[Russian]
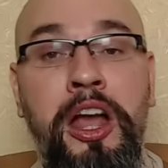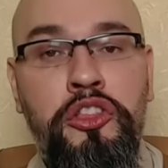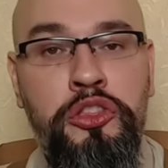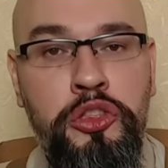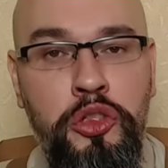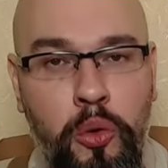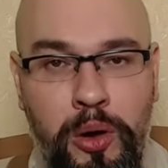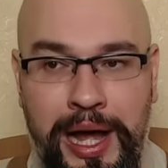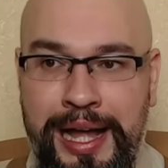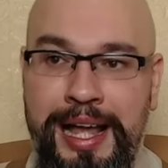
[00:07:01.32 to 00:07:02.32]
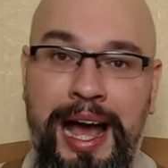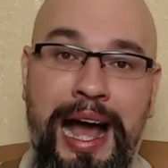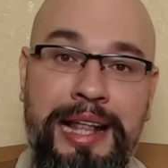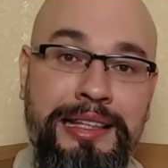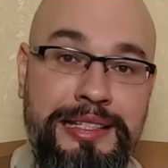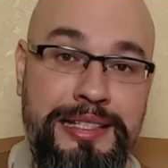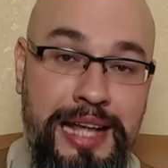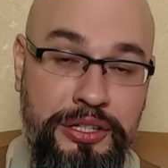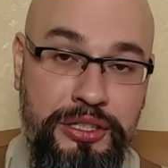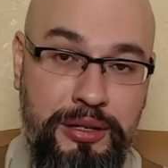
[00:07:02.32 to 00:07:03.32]
Но
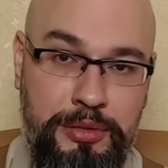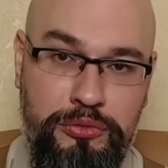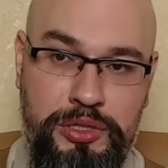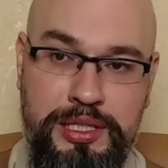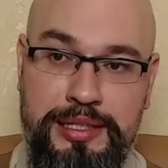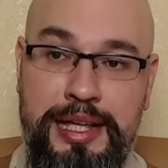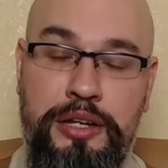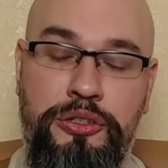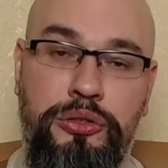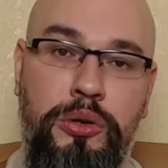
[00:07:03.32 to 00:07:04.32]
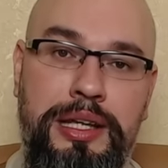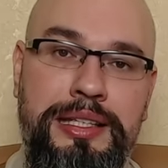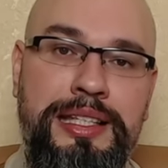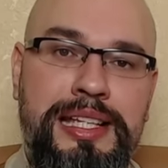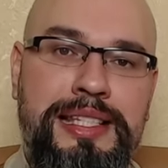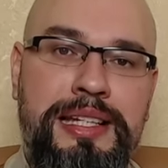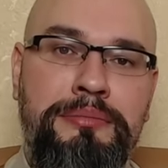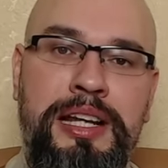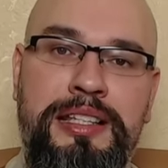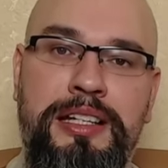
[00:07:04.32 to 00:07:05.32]
однозначно могу сказать, что если
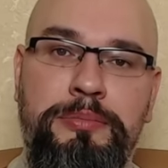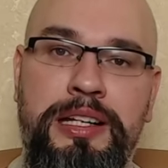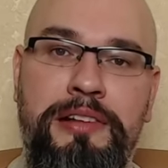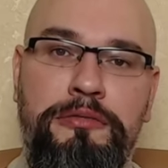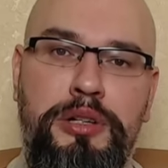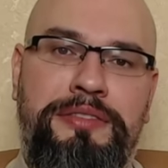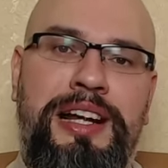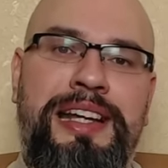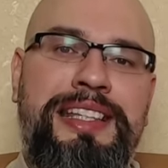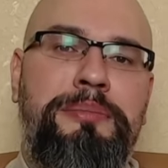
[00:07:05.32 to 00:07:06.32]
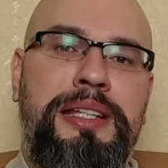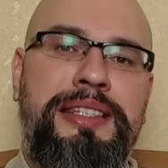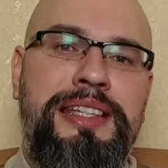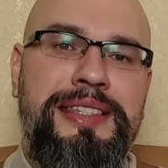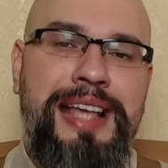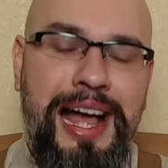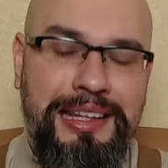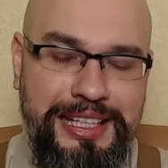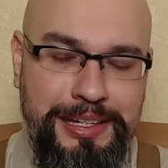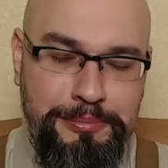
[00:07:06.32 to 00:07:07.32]
бы этих приговоров хотя бы
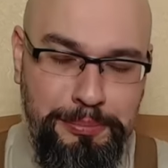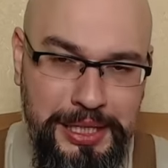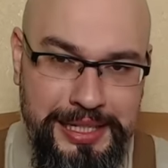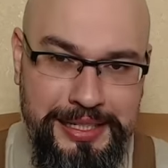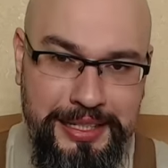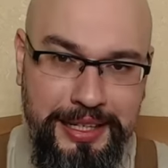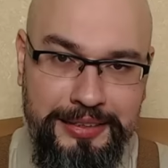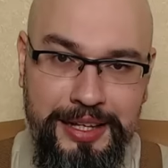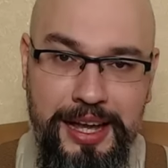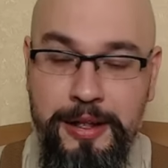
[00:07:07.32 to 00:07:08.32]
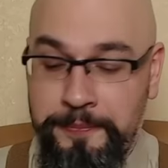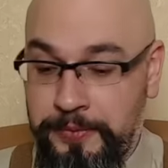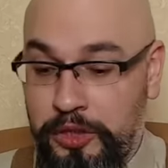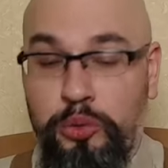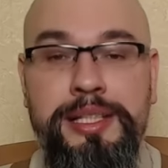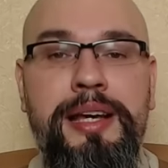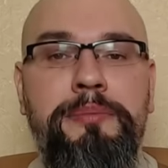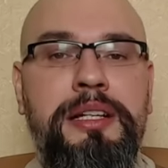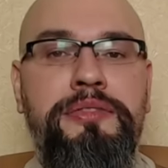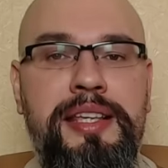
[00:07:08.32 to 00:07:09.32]
десятки были, да, то я
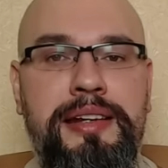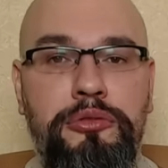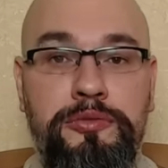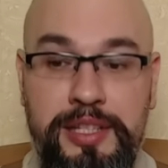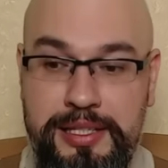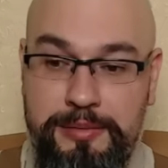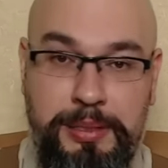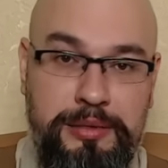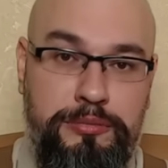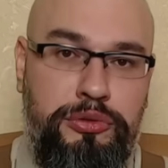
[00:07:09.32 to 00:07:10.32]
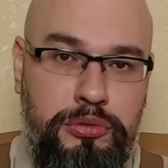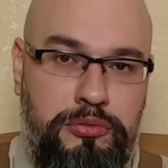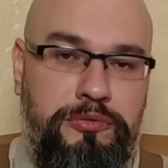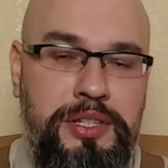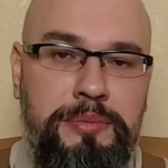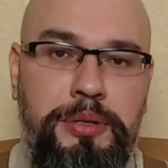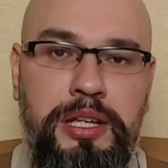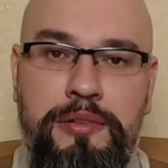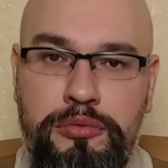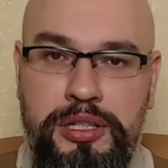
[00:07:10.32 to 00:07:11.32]
бы их все равно видел, потому что, ну, все
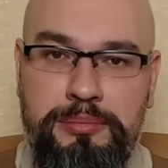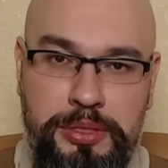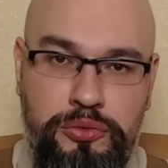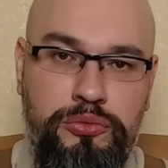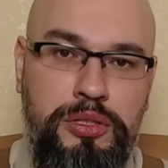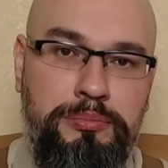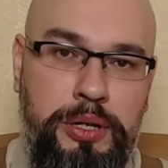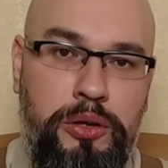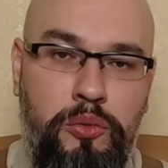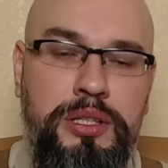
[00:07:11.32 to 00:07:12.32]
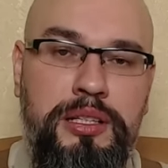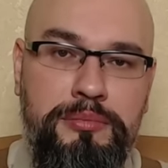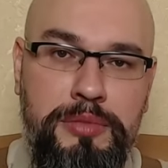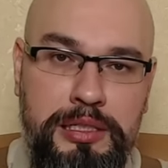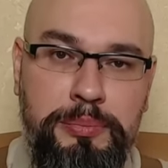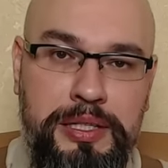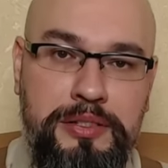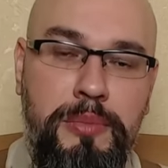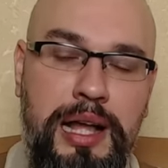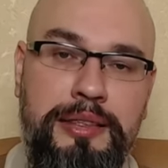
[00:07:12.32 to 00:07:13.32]
приговоры, по сути, проходят, мы их
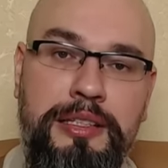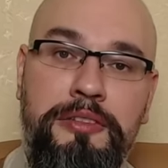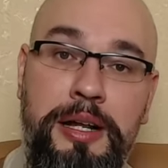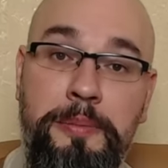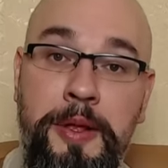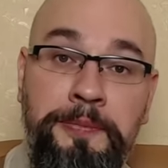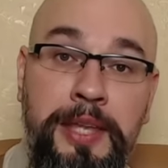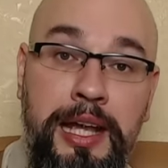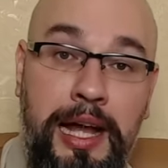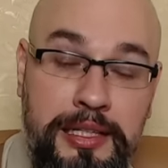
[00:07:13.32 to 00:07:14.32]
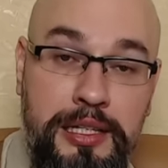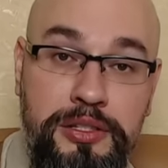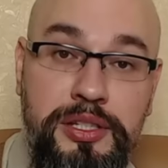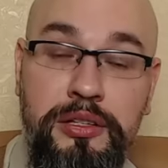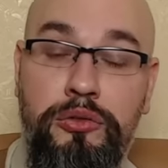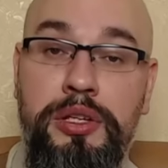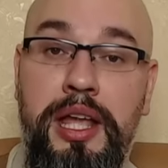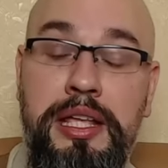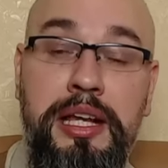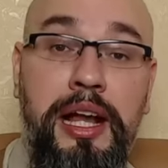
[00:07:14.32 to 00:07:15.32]
просматриваем,
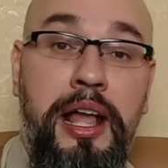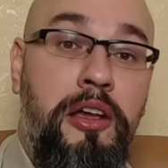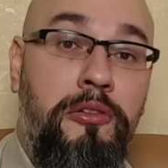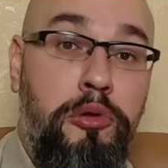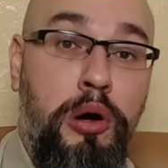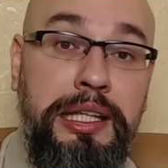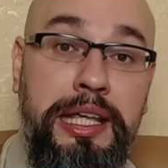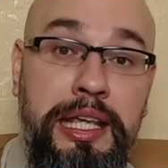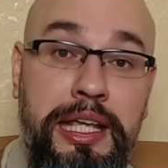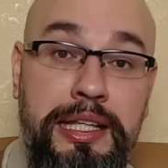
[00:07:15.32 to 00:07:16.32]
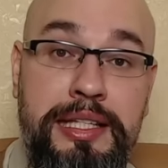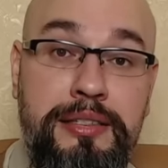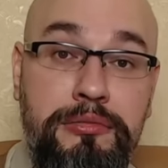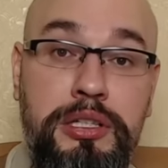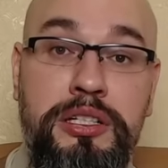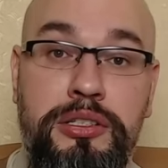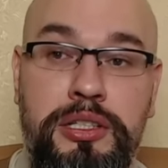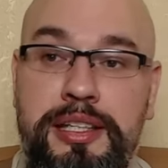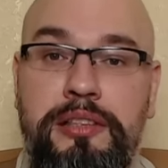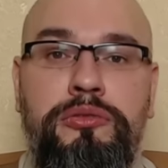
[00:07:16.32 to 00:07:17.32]
анализируя их. Вот. И на сегодняшний
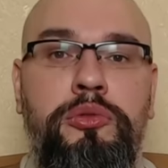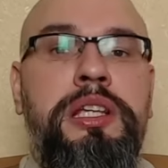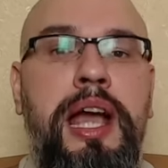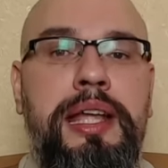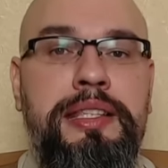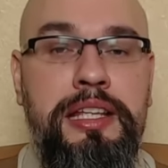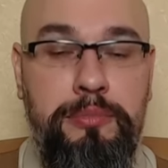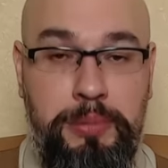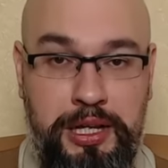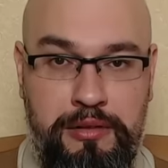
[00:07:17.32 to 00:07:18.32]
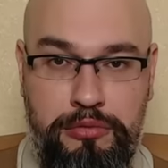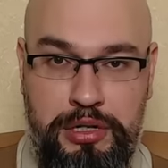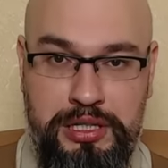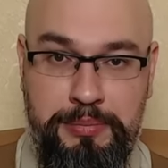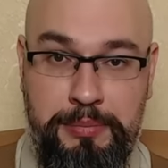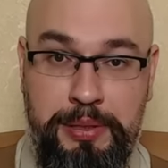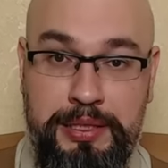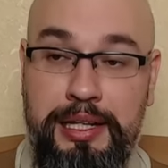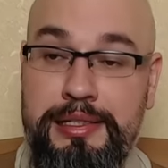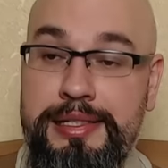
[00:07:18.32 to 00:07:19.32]
день, ну, ни один приговор не
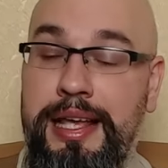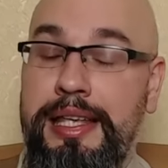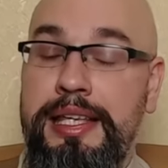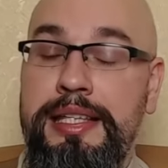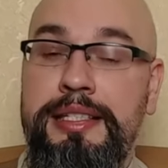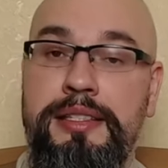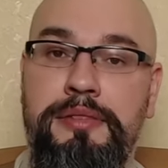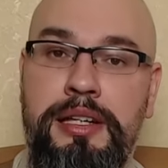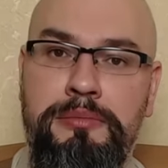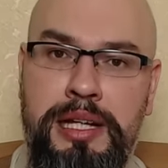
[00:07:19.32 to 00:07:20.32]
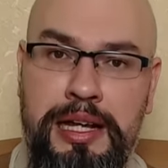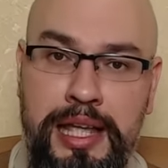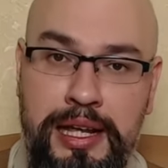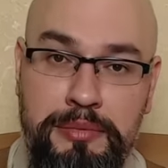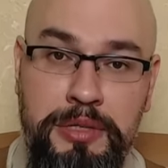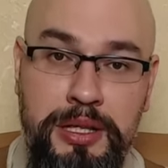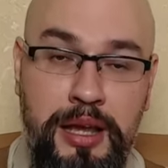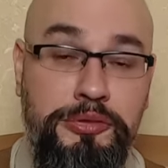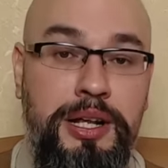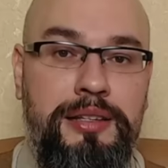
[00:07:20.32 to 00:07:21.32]
попадался. И со своими коллегами я
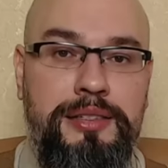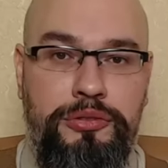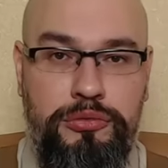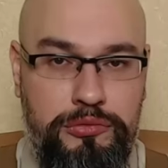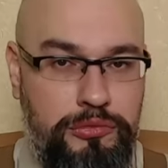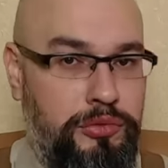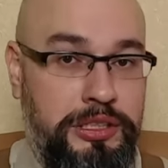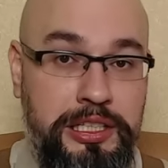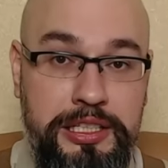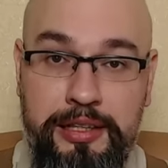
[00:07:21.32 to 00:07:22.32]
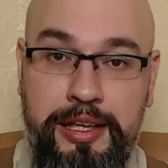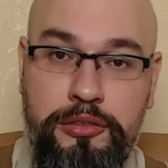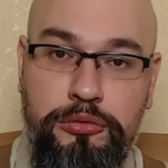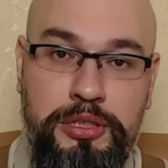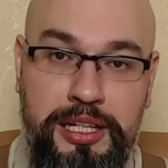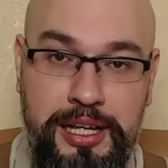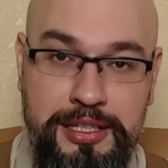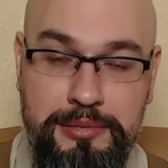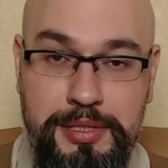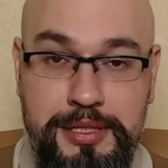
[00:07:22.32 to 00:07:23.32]
общался, что, ну, вот где-то кто-то
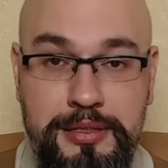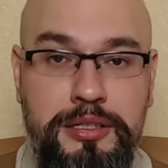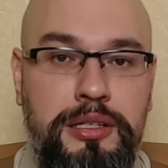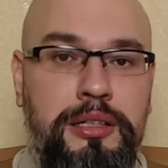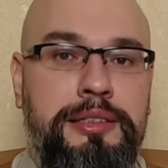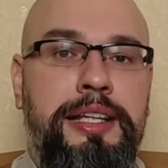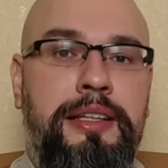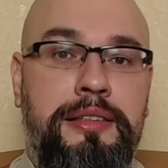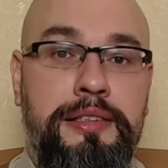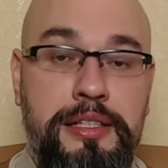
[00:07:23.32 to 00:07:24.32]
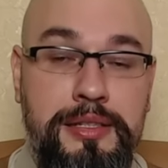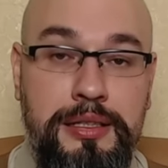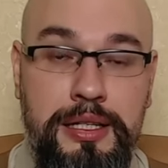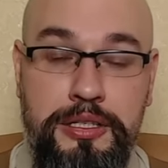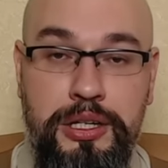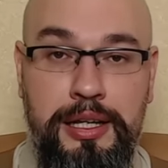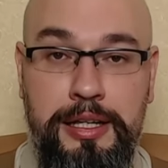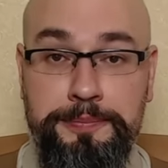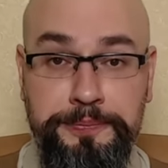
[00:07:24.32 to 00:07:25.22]
хотя бы слышал. Нет, не слышали.